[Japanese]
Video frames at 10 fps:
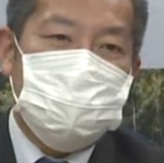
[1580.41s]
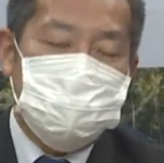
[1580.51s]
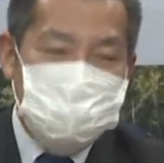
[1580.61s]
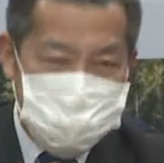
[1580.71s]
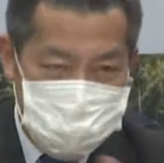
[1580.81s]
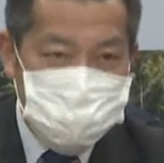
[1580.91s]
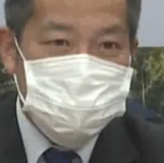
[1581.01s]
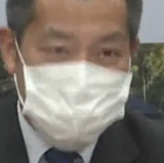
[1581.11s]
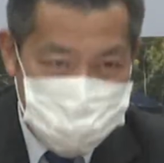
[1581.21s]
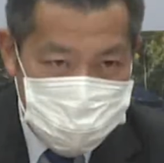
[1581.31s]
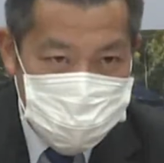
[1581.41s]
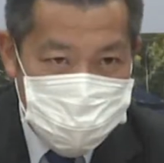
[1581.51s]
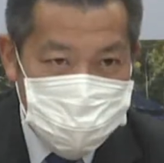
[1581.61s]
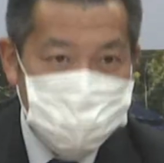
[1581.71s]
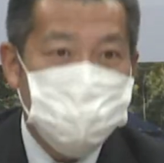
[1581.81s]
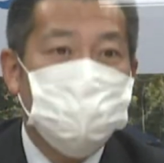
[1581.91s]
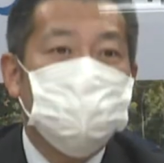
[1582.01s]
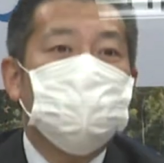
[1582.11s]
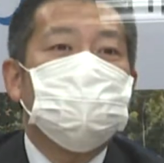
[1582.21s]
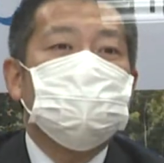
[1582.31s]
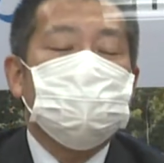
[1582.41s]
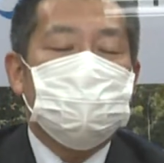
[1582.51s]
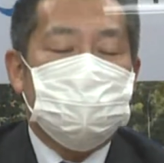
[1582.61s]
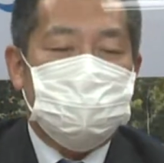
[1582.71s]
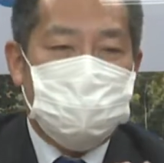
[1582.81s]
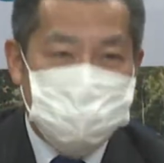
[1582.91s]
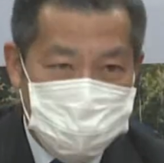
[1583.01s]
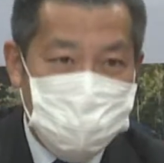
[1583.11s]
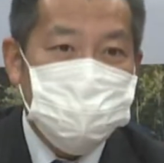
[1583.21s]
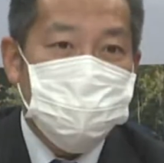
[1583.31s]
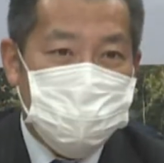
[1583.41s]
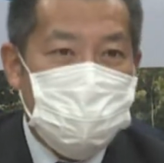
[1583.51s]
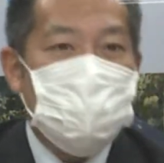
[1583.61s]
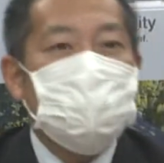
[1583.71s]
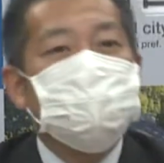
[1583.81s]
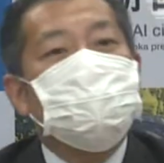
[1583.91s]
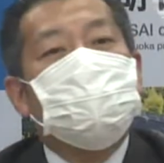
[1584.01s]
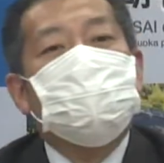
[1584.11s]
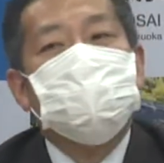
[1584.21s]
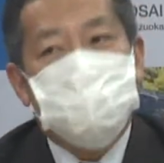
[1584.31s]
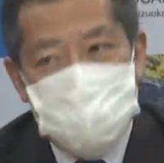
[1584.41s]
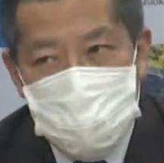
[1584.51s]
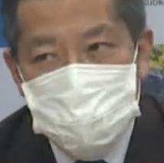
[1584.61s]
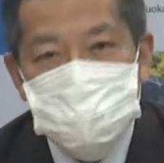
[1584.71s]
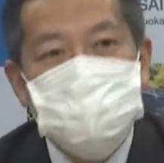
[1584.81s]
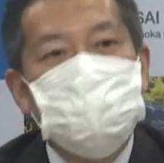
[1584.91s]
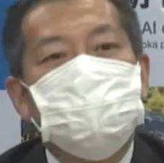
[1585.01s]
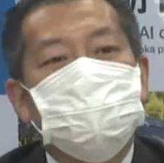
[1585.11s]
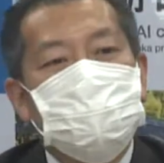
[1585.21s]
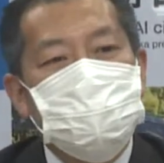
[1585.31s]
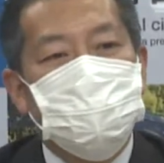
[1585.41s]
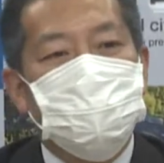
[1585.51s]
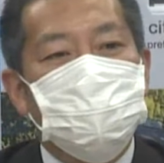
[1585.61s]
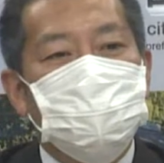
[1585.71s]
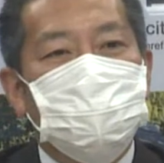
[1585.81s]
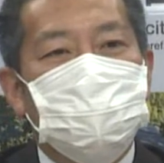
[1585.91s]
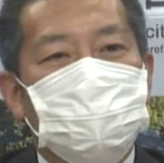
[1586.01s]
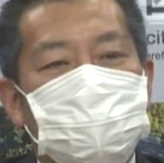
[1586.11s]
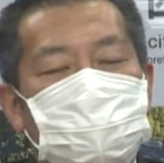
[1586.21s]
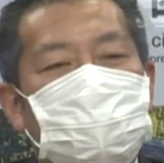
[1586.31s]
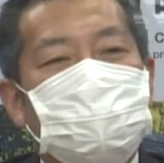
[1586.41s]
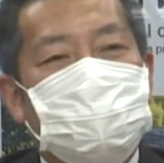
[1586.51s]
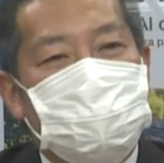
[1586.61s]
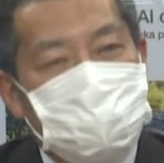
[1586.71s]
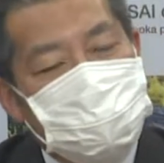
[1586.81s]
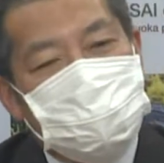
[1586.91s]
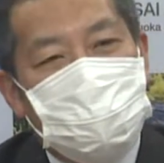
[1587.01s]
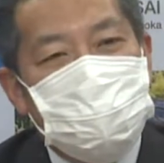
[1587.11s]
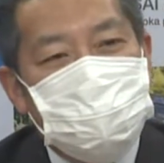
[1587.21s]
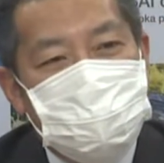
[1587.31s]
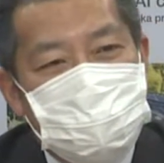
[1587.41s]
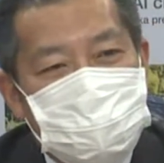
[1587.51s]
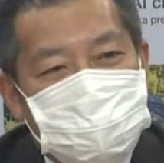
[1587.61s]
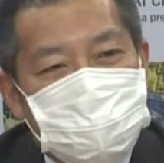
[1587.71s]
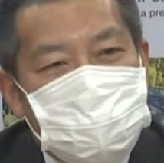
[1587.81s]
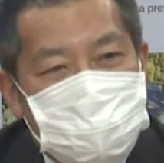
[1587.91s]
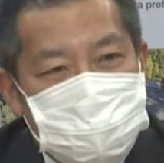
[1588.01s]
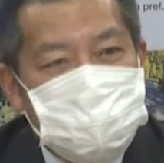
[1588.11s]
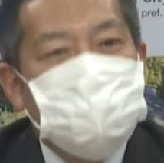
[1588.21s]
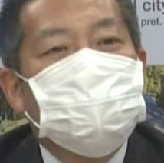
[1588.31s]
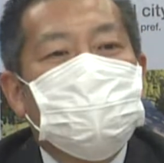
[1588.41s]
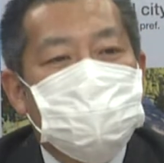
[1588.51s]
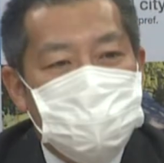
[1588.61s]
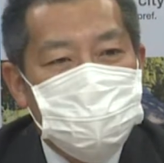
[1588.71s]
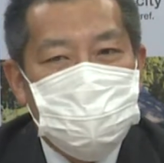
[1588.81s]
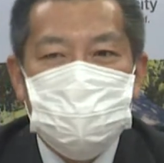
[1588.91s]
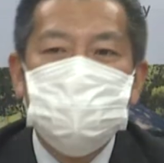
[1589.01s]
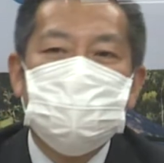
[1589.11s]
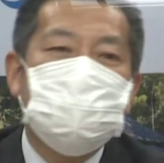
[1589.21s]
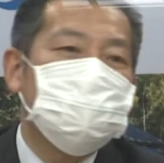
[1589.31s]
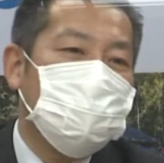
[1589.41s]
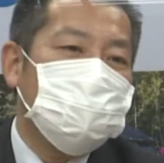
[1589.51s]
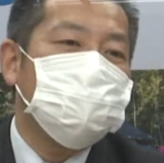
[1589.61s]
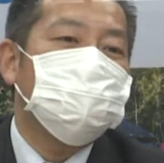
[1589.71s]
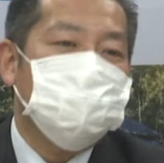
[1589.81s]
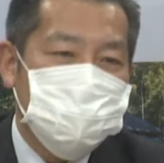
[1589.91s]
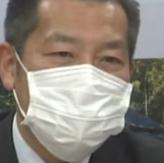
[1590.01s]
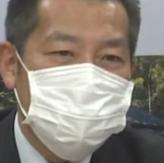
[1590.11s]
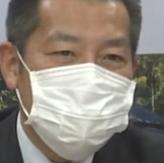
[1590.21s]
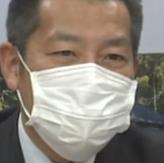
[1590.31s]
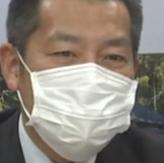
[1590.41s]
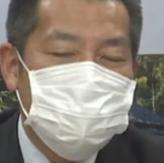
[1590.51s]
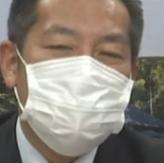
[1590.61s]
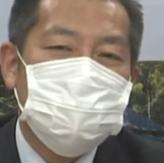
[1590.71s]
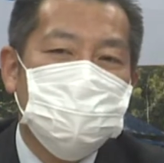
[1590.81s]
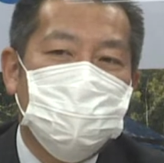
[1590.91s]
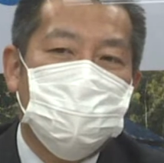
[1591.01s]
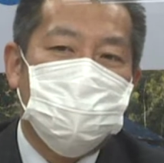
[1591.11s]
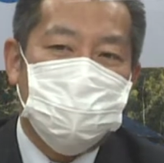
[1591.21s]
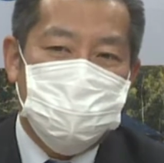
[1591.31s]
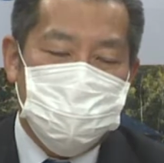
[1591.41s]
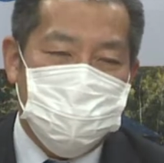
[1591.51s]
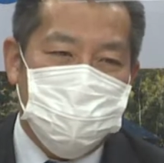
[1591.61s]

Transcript: ゆる飲食、レストランとか居酒屋とかそういったところでの、まあ、宴会とまでは言いませんけれども、できれば店内飲食にこう